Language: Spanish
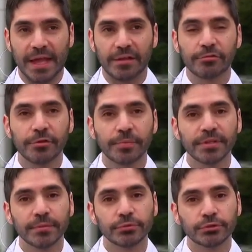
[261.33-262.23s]
eso
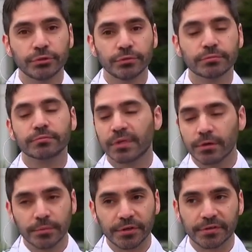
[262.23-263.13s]
depende mucho,
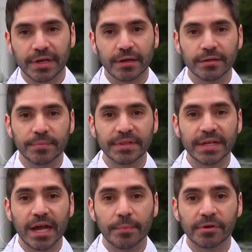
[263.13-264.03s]
tal como dices, depende
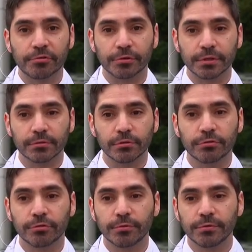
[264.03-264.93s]
de cada persona.
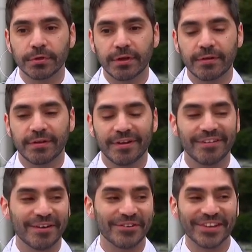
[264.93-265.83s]
Todos somos, y
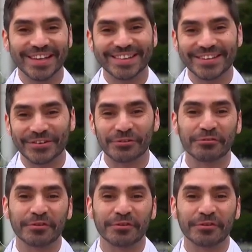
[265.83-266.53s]
hablamos delante, que uno es